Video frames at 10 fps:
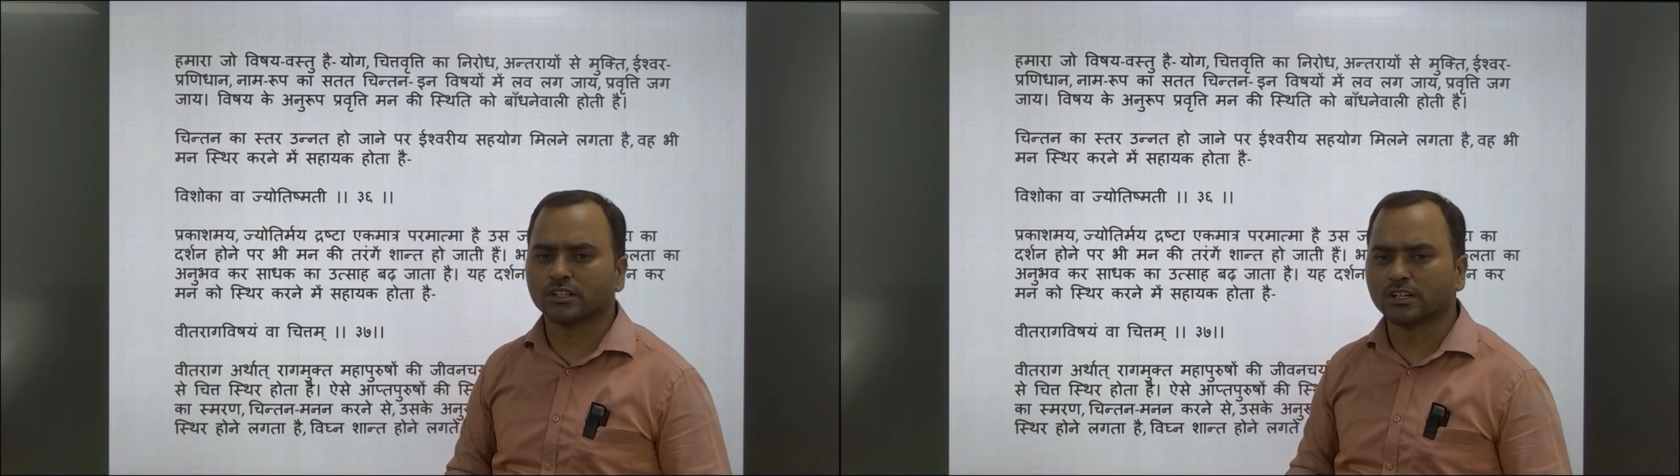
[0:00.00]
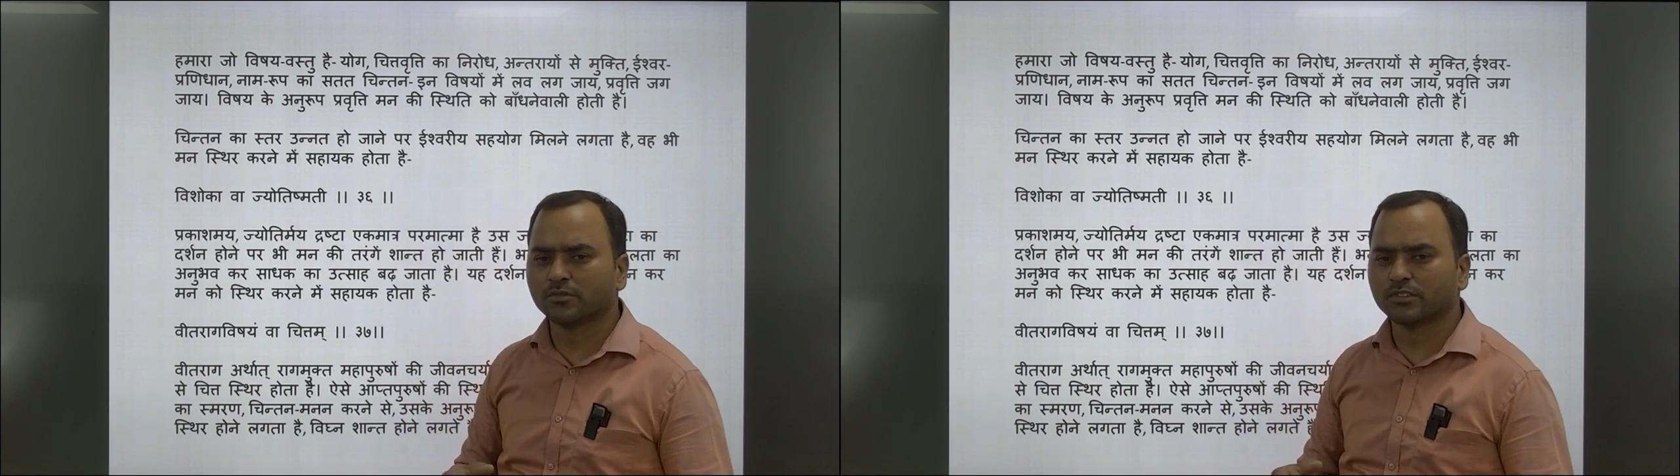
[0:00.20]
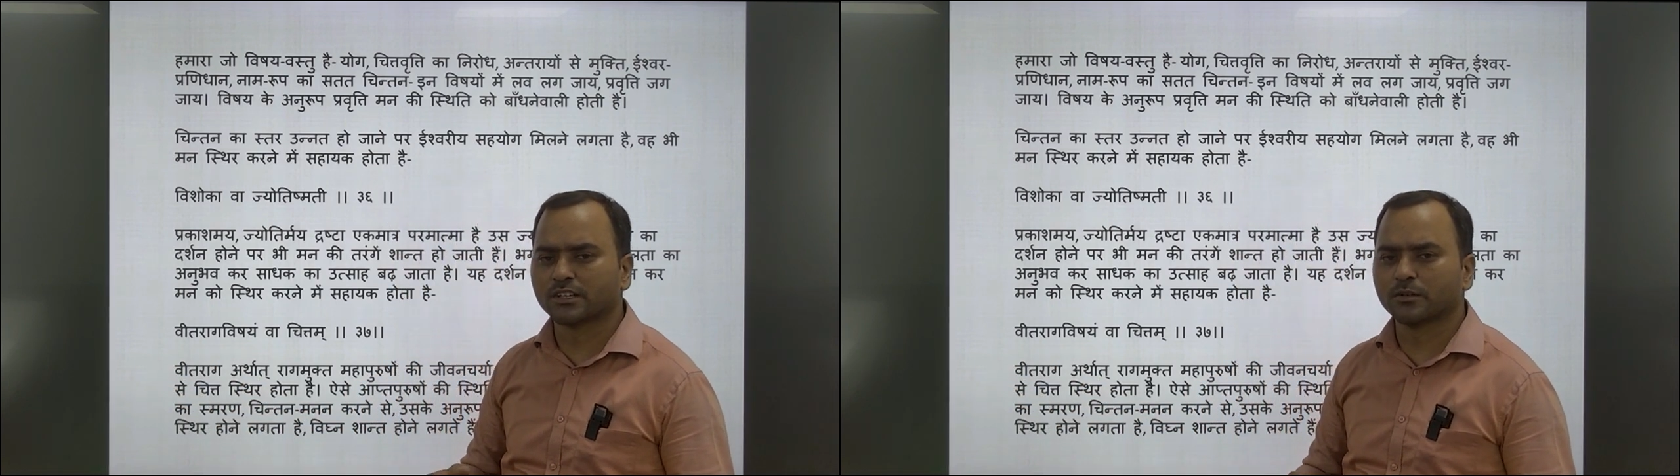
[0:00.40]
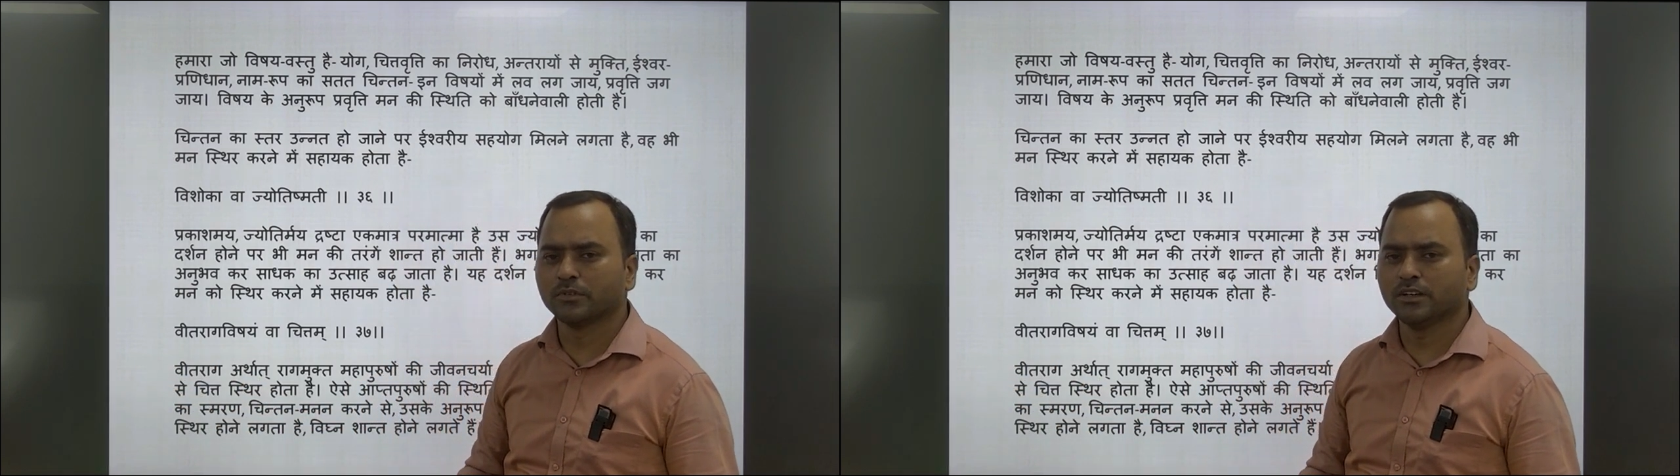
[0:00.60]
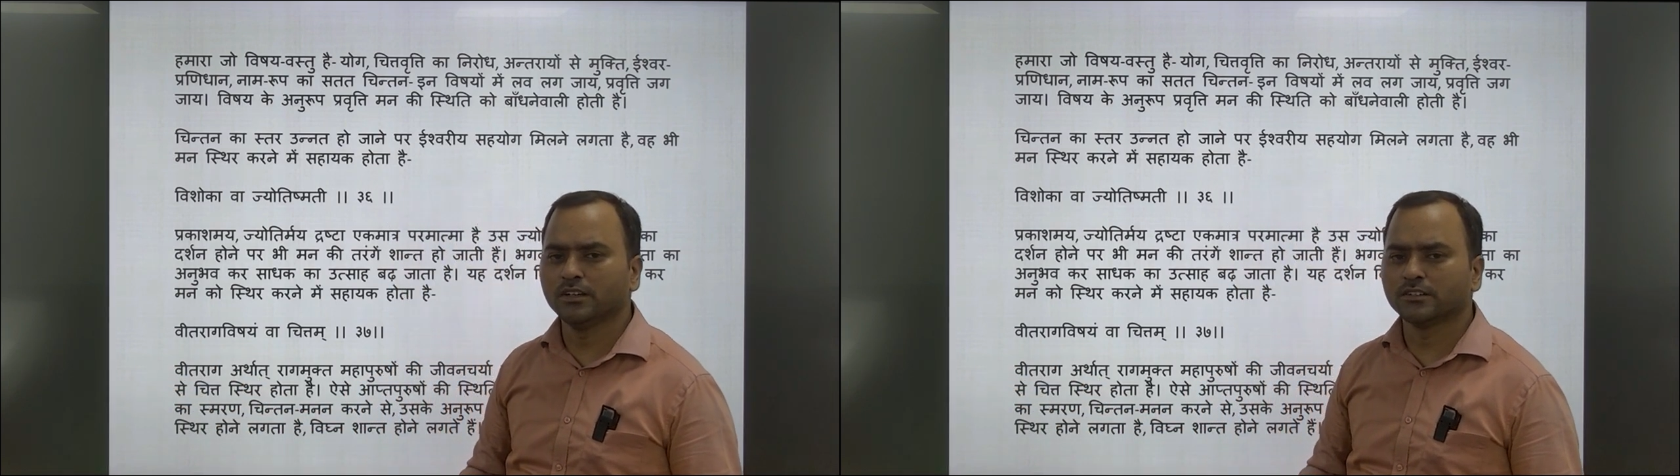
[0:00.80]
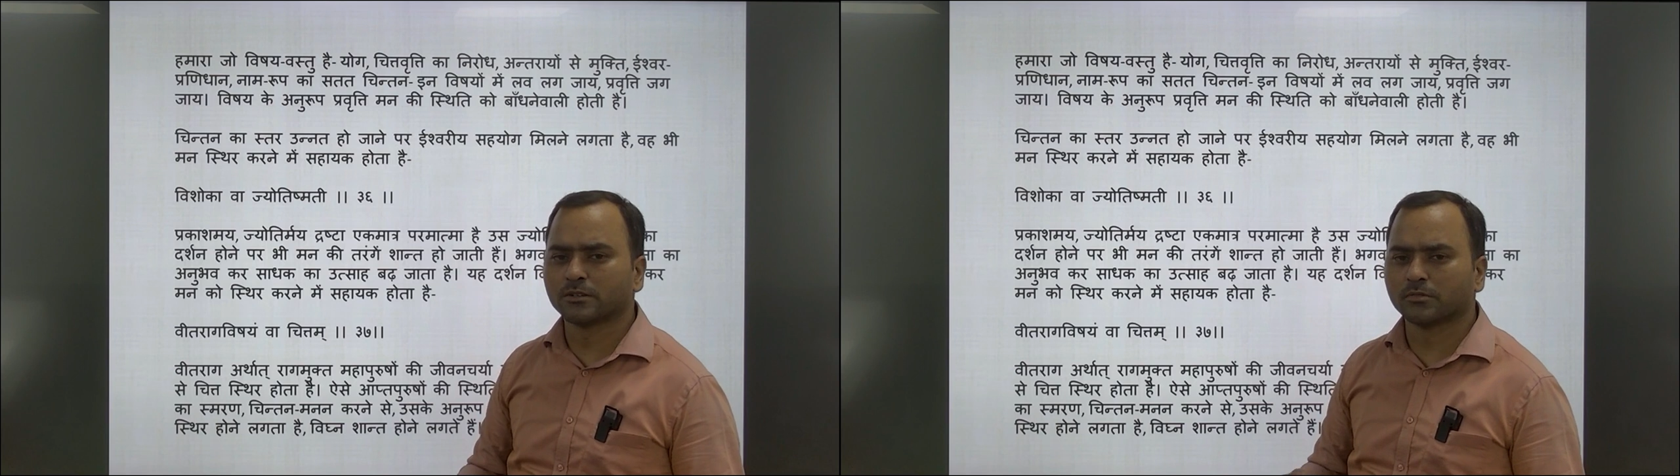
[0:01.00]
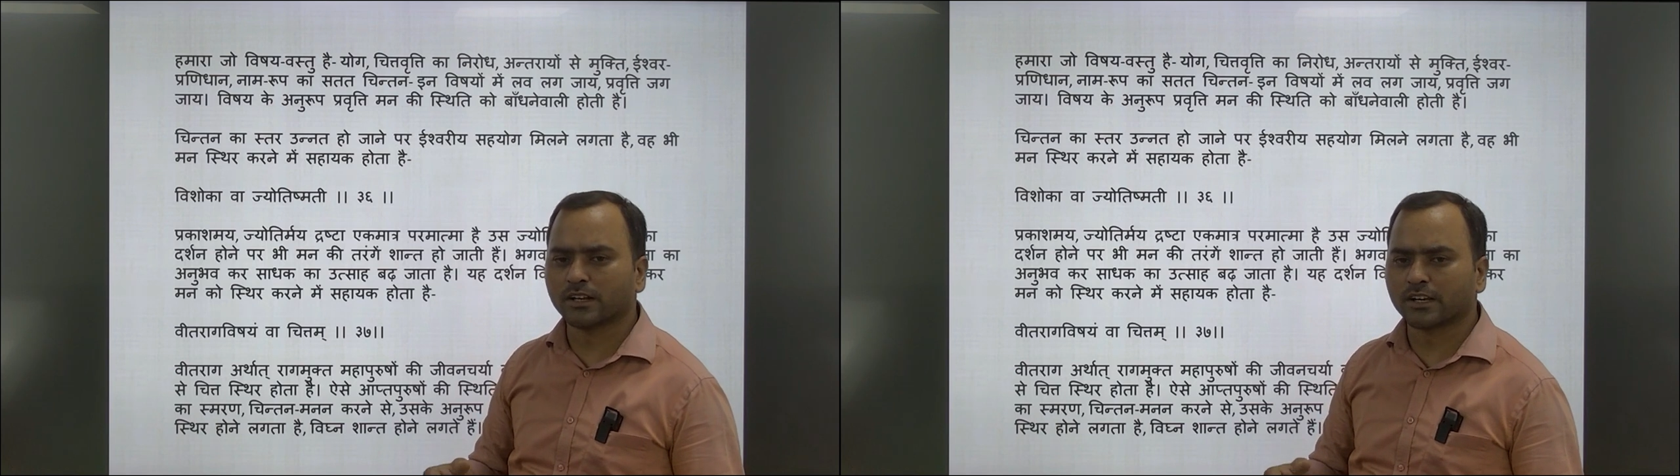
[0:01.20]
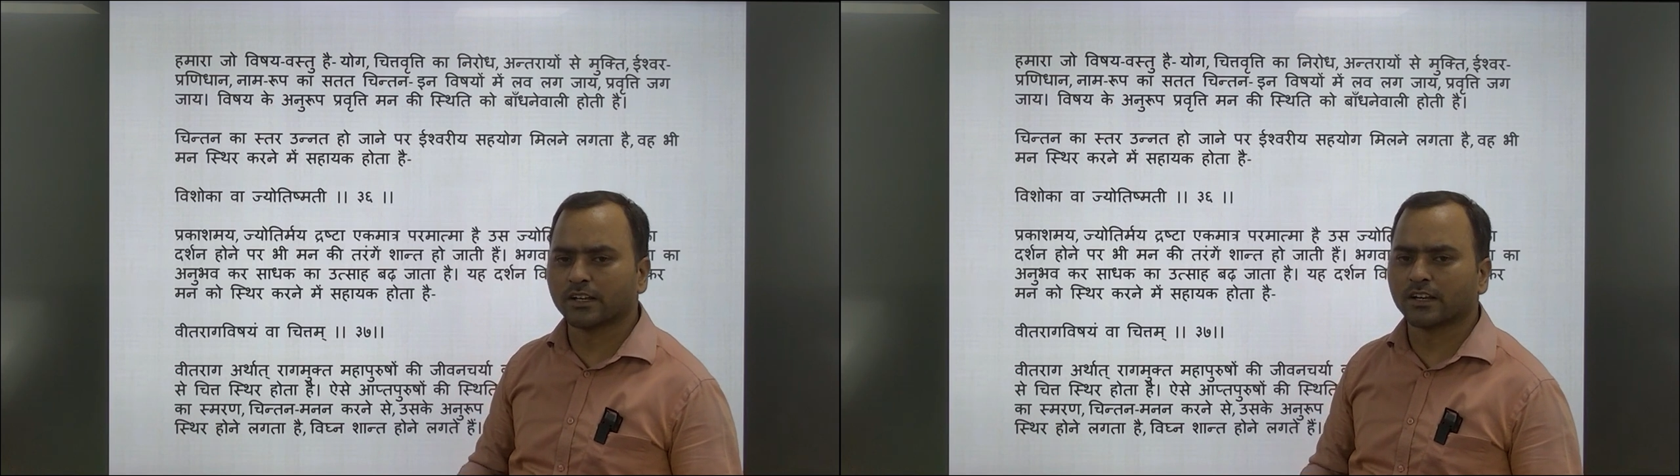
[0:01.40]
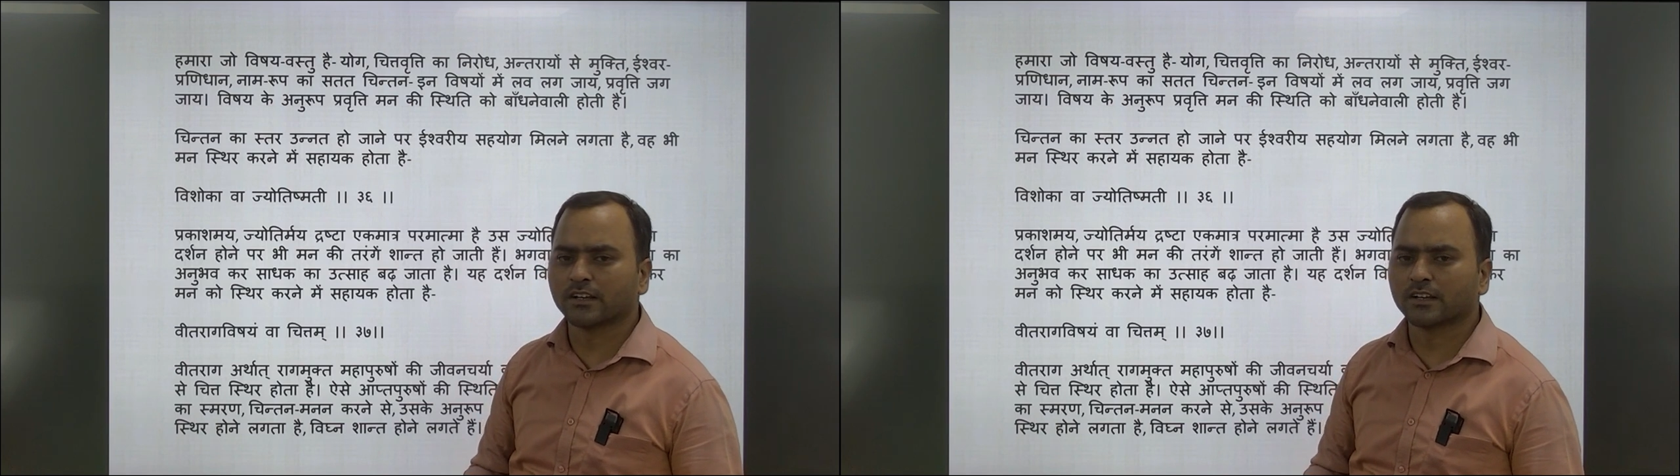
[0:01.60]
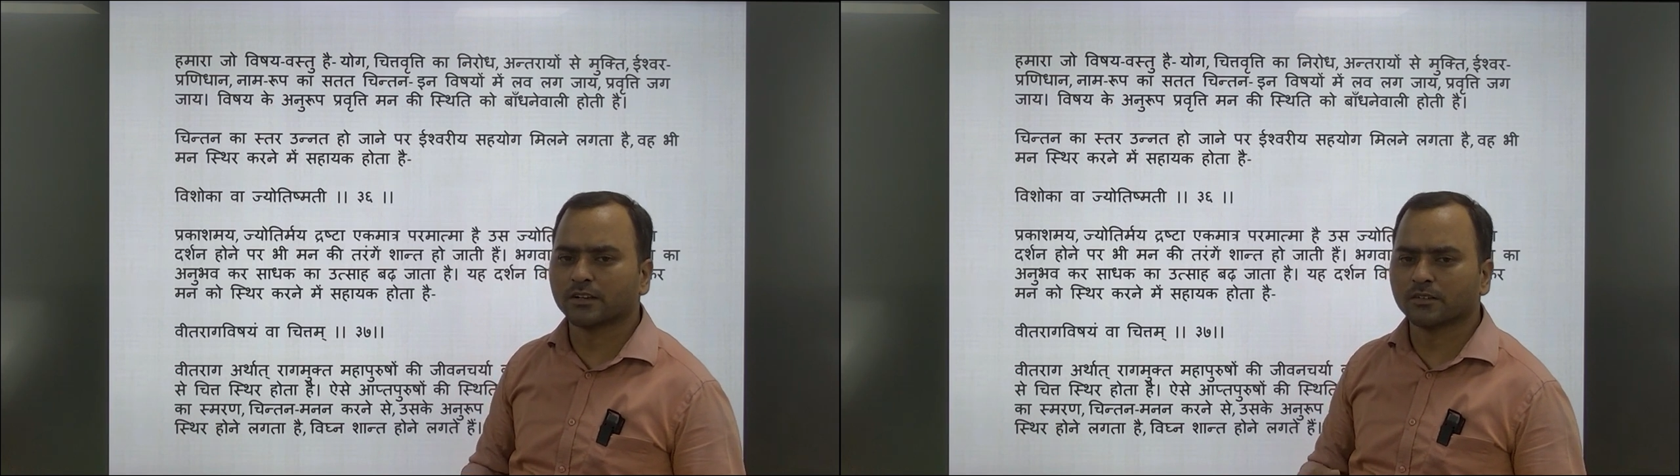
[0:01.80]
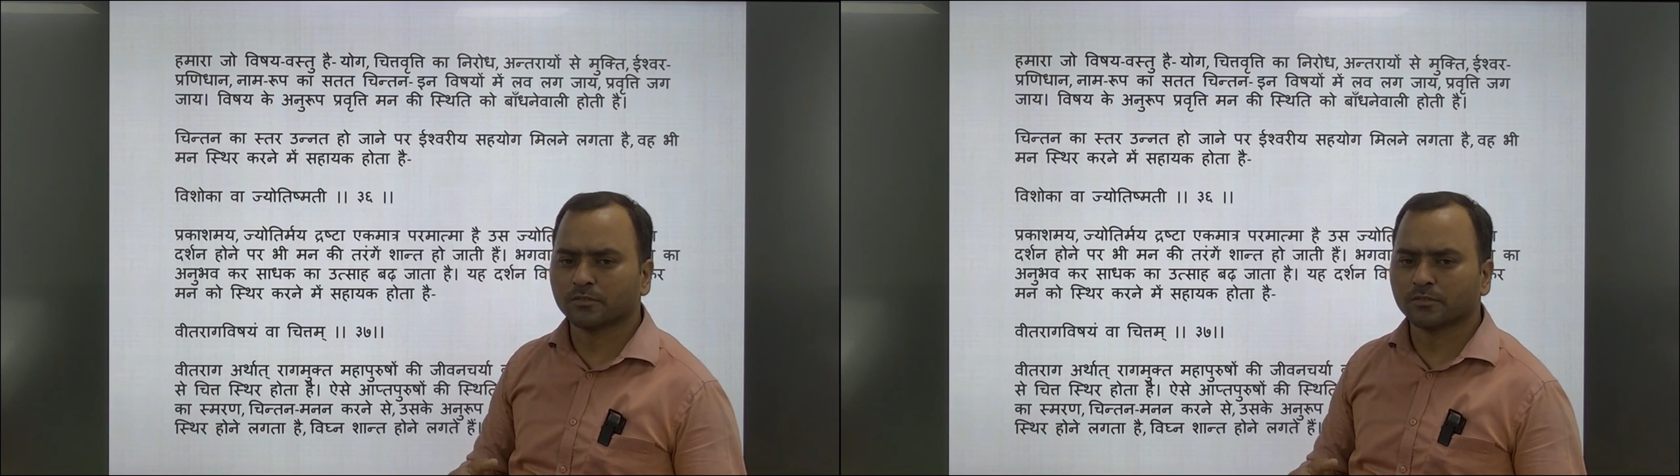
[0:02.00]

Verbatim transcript: एक विषय में जब लगे रहेंगे